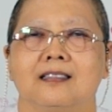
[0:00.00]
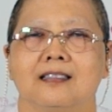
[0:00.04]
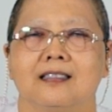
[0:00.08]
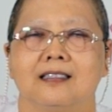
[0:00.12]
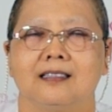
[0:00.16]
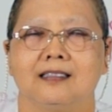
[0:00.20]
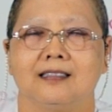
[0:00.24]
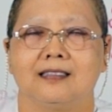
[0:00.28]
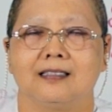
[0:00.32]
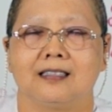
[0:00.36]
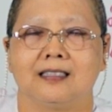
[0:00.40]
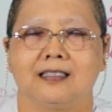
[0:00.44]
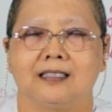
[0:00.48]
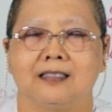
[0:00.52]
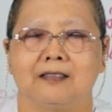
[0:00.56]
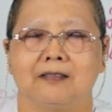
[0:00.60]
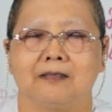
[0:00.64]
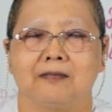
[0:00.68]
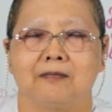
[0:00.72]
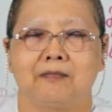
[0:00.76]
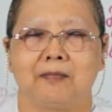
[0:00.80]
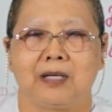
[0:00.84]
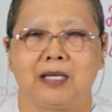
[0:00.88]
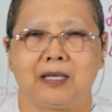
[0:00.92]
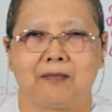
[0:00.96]
คือ
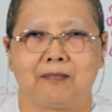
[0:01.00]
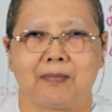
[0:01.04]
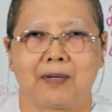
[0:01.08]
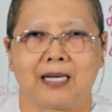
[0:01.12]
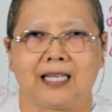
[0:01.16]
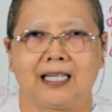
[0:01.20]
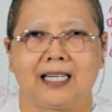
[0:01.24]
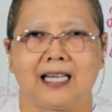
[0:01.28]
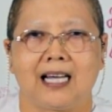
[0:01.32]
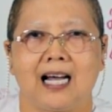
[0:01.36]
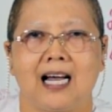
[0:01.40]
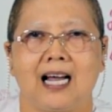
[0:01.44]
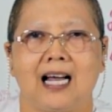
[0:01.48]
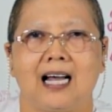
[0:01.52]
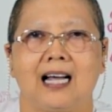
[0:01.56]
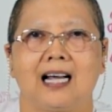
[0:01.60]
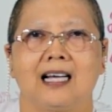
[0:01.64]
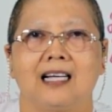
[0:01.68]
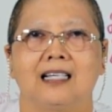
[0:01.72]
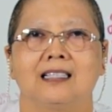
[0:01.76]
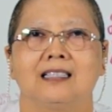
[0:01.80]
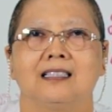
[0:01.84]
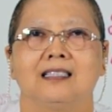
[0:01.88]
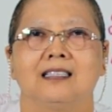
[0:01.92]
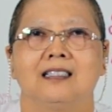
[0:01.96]
มีปัญญา
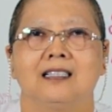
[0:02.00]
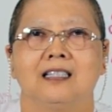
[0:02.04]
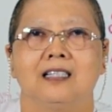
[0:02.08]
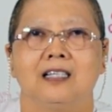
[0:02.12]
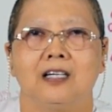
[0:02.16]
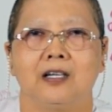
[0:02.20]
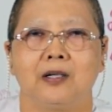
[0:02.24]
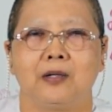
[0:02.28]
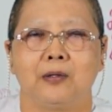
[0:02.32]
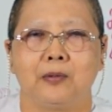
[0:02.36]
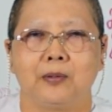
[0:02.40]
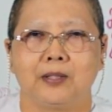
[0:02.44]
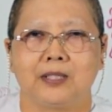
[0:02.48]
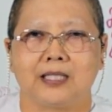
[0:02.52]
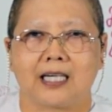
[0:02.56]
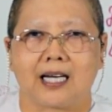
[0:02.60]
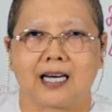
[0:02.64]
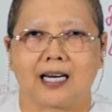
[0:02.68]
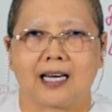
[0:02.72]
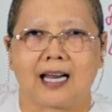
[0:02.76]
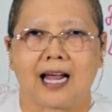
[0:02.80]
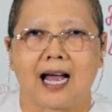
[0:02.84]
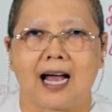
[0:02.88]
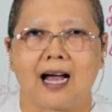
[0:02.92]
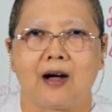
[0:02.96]
รู้จัก
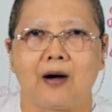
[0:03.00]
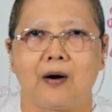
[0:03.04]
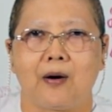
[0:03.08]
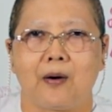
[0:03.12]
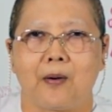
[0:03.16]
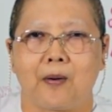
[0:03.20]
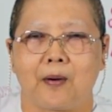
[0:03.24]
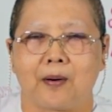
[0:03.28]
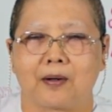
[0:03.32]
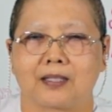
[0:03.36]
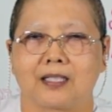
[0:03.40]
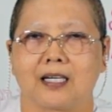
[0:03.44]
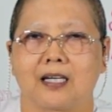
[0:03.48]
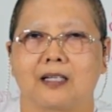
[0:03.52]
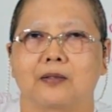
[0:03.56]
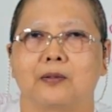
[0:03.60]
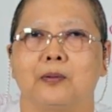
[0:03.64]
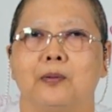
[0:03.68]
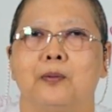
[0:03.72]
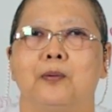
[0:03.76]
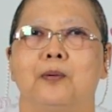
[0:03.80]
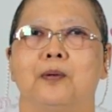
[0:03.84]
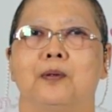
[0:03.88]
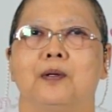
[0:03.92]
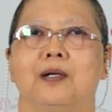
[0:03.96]
ละออกจาก
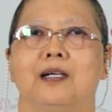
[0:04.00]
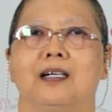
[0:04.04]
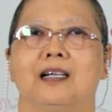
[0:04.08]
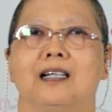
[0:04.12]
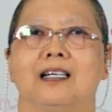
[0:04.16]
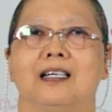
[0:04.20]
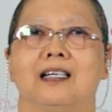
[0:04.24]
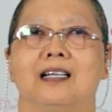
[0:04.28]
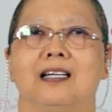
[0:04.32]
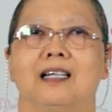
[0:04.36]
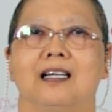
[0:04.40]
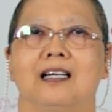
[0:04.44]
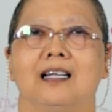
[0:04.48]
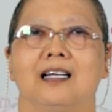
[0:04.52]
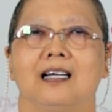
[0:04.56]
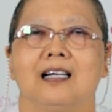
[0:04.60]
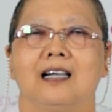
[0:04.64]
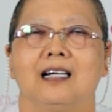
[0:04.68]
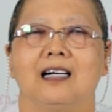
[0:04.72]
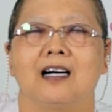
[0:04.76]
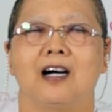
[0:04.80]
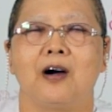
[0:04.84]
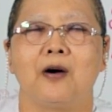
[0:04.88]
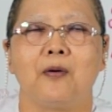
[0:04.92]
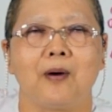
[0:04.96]
ทุกข์
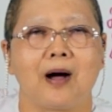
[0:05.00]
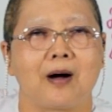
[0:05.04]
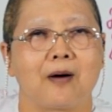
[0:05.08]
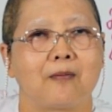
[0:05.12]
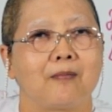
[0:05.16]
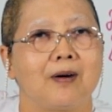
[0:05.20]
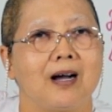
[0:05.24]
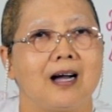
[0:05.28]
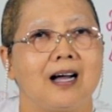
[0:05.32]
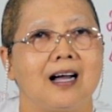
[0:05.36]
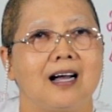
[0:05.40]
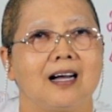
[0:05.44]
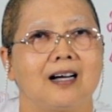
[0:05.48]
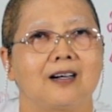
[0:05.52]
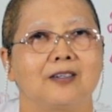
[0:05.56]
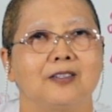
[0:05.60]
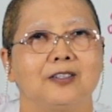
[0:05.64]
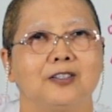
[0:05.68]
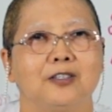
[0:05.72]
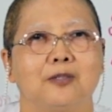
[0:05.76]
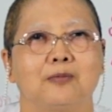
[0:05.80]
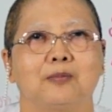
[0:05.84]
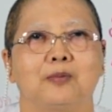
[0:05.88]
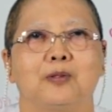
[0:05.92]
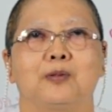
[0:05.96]
ก็หวังว่าคุ
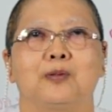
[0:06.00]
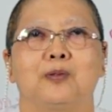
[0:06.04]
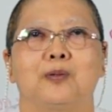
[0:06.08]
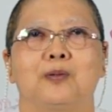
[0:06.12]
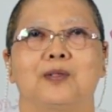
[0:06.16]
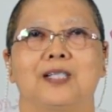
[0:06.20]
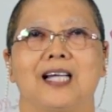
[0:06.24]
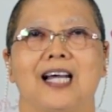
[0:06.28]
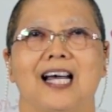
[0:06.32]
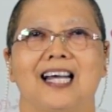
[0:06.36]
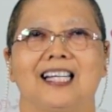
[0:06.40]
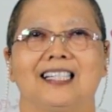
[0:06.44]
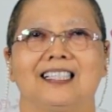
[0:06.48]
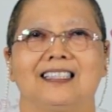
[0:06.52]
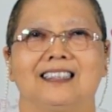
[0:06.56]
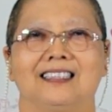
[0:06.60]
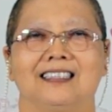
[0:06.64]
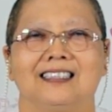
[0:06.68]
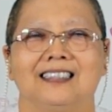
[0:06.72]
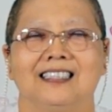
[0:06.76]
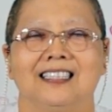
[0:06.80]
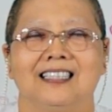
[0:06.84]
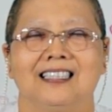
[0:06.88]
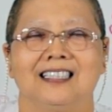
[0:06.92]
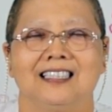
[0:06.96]
ณโยมทุกๆทท่าน
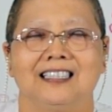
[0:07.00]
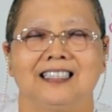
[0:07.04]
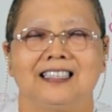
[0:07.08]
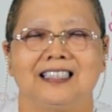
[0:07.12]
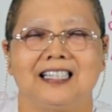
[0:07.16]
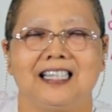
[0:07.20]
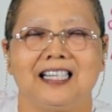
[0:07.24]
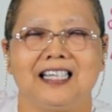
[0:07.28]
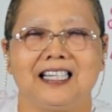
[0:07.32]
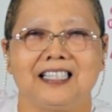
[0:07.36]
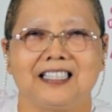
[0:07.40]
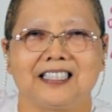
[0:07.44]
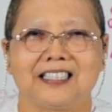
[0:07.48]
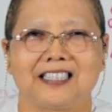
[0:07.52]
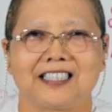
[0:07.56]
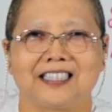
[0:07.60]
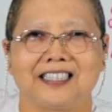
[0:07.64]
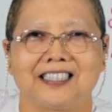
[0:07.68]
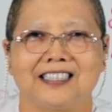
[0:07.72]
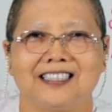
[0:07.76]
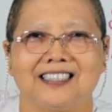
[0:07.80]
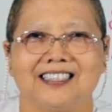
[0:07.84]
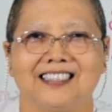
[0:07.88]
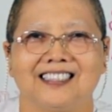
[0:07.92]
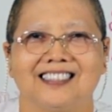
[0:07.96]
ที่เจ
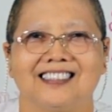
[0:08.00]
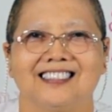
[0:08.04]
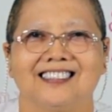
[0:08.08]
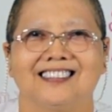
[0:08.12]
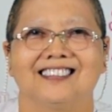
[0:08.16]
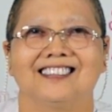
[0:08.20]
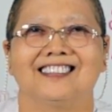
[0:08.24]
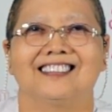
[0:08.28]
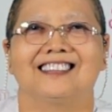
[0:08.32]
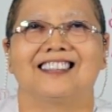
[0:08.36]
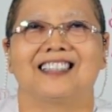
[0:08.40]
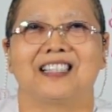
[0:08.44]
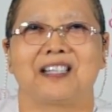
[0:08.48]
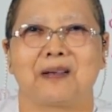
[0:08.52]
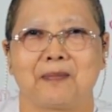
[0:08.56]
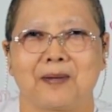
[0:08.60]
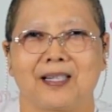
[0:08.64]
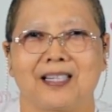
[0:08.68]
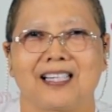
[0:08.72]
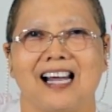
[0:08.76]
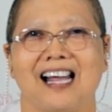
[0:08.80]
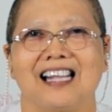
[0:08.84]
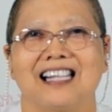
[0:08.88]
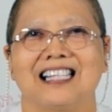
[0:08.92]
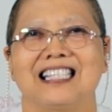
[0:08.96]
ริญสติปั
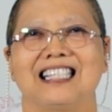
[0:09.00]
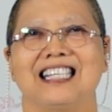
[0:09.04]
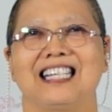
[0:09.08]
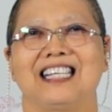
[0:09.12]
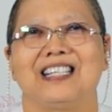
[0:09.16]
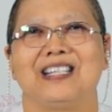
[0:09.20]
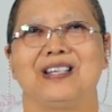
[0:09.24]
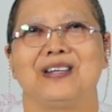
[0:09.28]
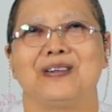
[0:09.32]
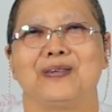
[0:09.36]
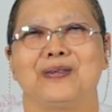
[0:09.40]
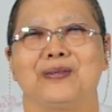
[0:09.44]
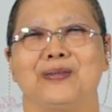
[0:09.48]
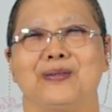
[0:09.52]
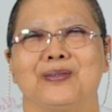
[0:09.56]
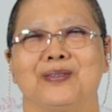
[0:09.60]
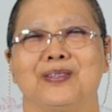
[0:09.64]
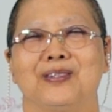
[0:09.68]
ฏฐานสี่อยู่